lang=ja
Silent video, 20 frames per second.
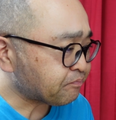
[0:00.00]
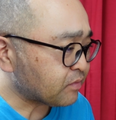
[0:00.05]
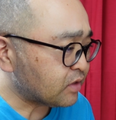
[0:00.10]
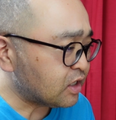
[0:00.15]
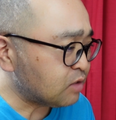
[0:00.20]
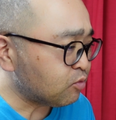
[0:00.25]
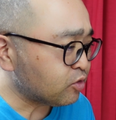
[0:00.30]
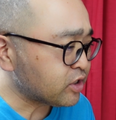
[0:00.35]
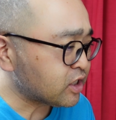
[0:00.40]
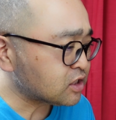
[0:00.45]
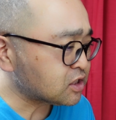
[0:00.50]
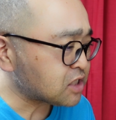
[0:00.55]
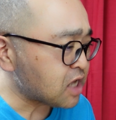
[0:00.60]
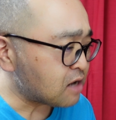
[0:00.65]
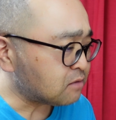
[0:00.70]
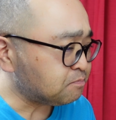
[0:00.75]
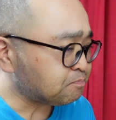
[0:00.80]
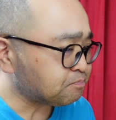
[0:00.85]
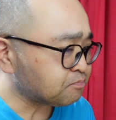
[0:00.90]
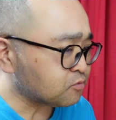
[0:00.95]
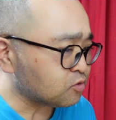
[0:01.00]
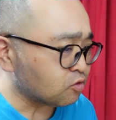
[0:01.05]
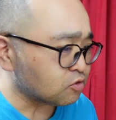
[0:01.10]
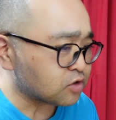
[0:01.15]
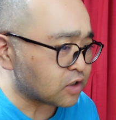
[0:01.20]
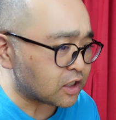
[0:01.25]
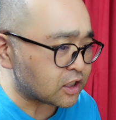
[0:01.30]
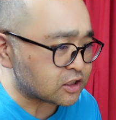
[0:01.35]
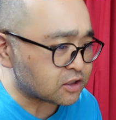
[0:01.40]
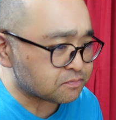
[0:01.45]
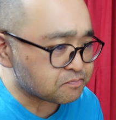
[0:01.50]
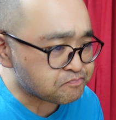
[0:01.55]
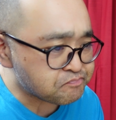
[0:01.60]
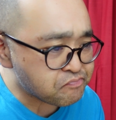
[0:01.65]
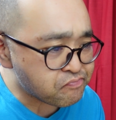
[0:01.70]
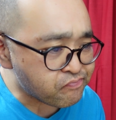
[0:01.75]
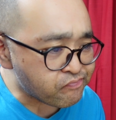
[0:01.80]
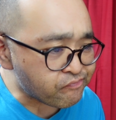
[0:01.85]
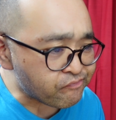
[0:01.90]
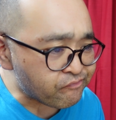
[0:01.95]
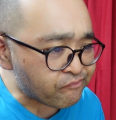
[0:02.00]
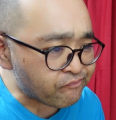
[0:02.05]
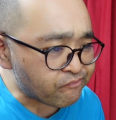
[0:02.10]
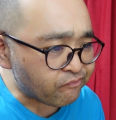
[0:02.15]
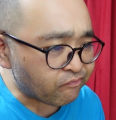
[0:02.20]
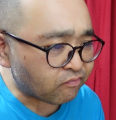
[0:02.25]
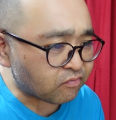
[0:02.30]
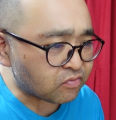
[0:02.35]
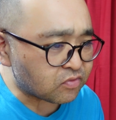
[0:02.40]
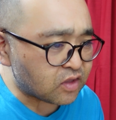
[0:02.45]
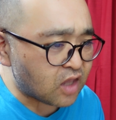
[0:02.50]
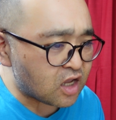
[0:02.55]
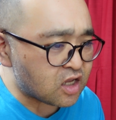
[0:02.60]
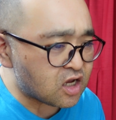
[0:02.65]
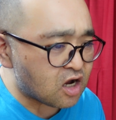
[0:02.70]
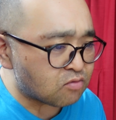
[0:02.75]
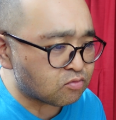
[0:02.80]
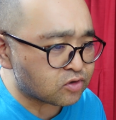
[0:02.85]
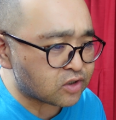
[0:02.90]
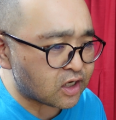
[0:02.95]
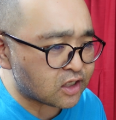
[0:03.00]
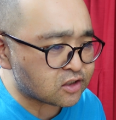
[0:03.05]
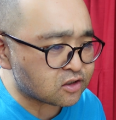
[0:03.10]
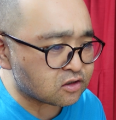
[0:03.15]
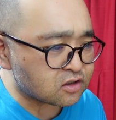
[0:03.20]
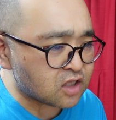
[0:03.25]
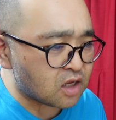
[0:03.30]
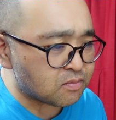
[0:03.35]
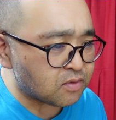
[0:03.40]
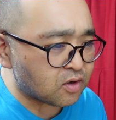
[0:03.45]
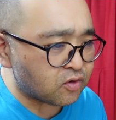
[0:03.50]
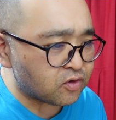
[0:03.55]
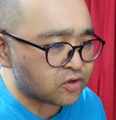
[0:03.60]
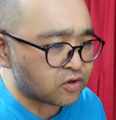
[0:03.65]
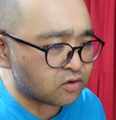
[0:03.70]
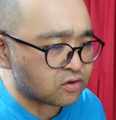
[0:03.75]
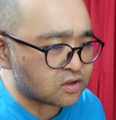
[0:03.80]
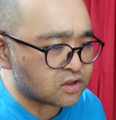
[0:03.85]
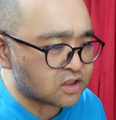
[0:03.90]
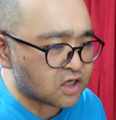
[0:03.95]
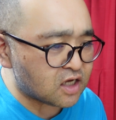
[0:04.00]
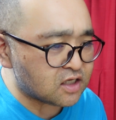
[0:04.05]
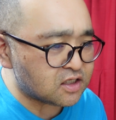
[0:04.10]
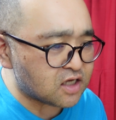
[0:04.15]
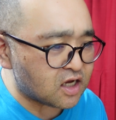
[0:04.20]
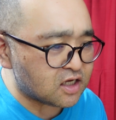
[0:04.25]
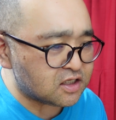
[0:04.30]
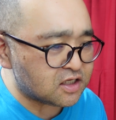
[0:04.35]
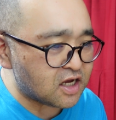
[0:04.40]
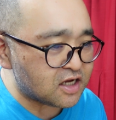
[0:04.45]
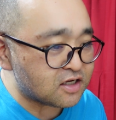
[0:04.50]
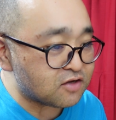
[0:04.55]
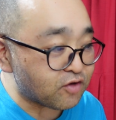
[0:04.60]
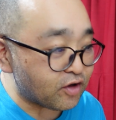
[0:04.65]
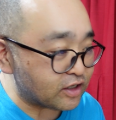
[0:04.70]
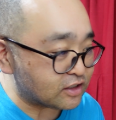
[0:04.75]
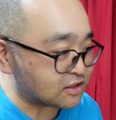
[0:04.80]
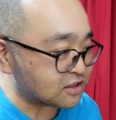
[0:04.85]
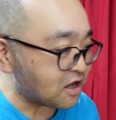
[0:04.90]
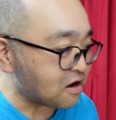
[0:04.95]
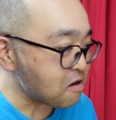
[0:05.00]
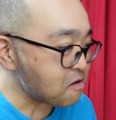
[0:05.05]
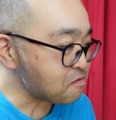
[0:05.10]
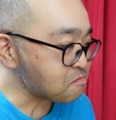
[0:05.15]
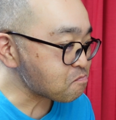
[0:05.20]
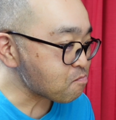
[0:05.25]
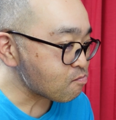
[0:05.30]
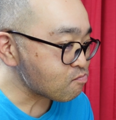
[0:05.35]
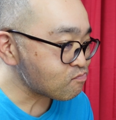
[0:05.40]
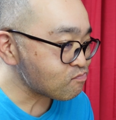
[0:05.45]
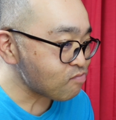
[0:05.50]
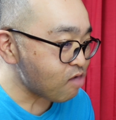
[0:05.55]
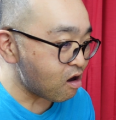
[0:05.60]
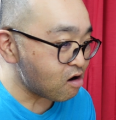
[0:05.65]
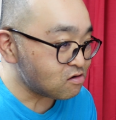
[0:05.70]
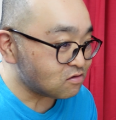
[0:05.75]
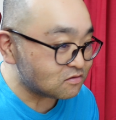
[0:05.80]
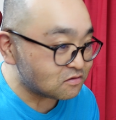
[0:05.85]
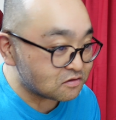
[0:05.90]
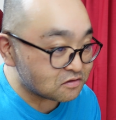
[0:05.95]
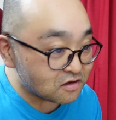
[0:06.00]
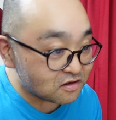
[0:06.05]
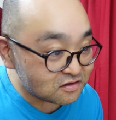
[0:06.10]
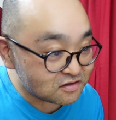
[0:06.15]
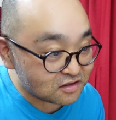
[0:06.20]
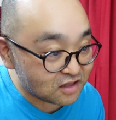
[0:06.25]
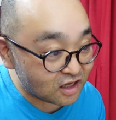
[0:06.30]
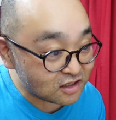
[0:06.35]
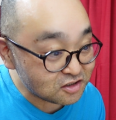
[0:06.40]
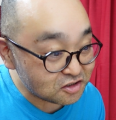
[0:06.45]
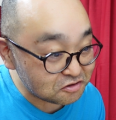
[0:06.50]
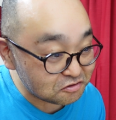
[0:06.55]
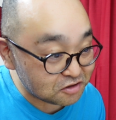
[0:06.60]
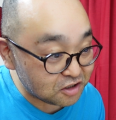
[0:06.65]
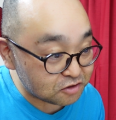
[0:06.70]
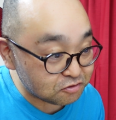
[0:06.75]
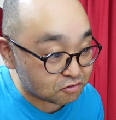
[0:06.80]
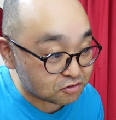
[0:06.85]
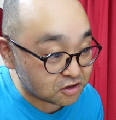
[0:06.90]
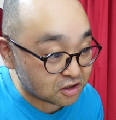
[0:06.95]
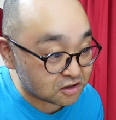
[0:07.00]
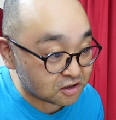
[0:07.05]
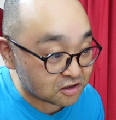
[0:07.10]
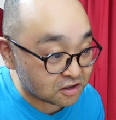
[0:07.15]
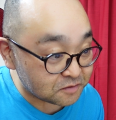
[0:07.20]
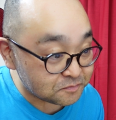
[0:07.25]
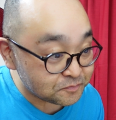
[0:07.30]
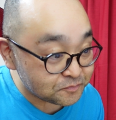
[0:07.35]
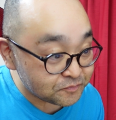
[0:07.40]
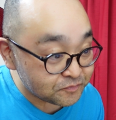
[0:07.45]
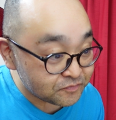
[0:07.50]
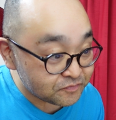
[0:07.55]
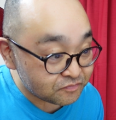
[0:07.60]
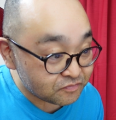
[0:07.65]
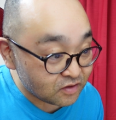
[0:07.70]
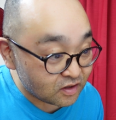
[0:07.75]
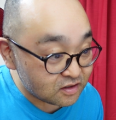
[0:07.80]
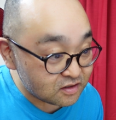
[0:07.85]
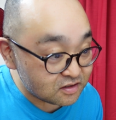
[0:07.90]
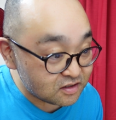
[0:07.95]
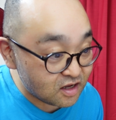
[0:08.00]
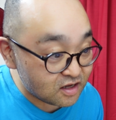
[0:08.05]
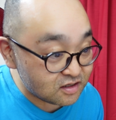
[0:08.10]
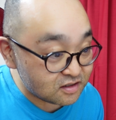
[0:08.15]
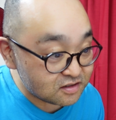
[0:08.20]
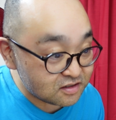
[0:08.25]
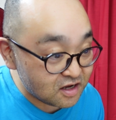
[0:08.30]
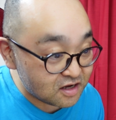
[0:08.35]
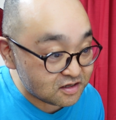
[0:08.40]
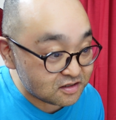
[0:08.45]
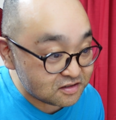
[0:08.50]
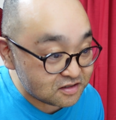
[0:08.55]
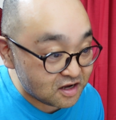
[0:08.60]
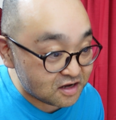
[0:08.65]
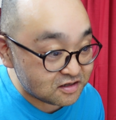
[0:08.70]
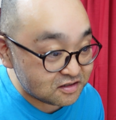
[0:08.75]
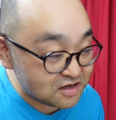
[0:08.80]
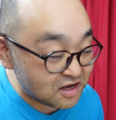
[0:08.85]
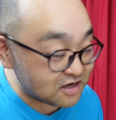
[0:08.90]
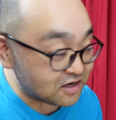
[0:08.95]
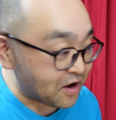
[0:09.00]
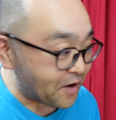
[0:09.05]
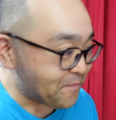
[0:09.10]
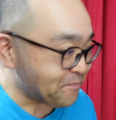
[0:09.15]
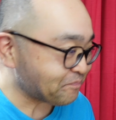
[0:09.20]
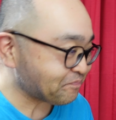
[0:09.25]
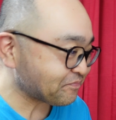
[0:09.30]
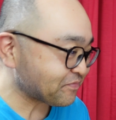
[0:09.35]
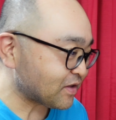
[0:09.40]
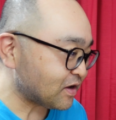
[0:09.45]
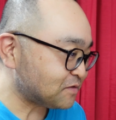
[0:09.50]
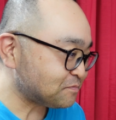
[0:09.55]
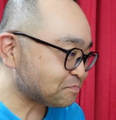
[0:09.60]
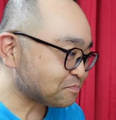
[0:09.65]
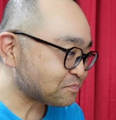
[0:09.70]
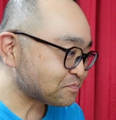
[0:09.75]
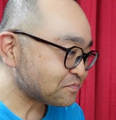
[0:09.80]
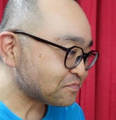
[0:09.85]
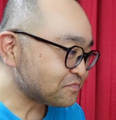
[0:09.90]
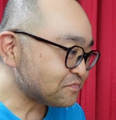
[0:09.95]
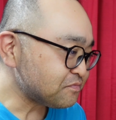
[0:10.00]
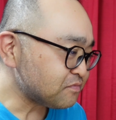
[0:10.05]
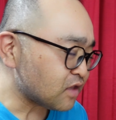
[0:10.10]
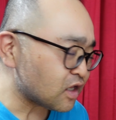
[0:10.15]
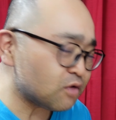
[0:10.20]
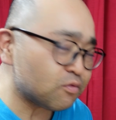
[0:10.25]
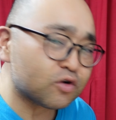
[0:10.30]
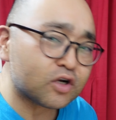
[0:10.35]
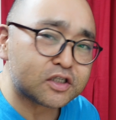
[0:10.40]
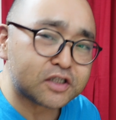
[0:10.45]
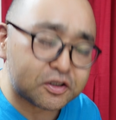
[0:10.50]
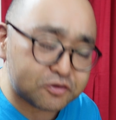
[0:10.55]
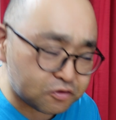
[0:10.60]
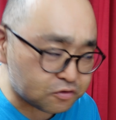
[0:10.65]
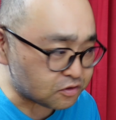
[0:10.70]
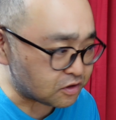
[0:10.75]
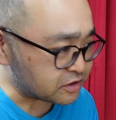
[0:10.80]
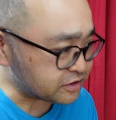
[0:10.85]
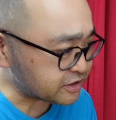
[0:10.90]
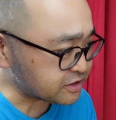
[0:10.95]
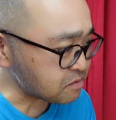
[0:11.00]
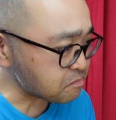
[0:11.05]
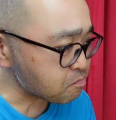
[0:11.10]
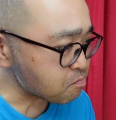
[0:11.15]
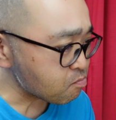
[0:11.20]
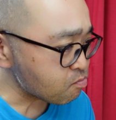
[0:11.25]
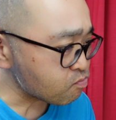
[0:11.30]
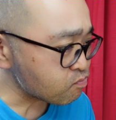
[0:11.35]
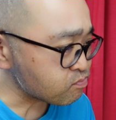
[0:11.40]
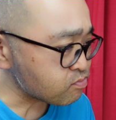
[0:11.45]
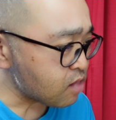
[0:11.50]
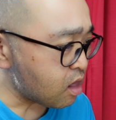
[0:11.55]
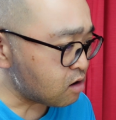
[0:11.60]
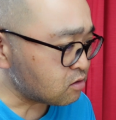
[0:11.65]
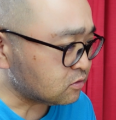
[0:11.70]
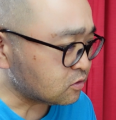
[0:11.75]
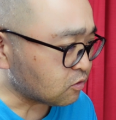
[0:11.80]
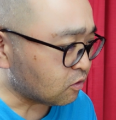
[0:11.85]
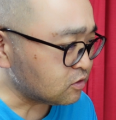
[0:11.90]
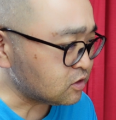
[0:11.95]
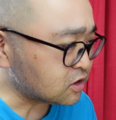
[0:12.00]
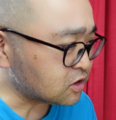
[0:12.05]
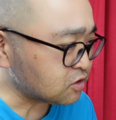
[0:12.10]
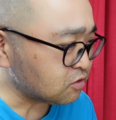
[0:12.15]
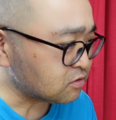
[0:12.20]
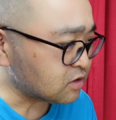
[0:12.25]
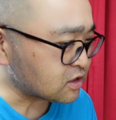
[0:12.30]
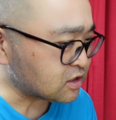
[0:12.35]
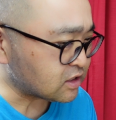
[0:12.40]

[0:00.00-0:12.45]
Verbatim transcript: いもにゃんさん、どうでもなし、ダイヤオムライス卵よんイエイイエイイエイのやつだ。なんちゅうタイトルつけてんの、イエイイエイイエイイエイか。いもにゃんさん、どうぞなし。美味しそうで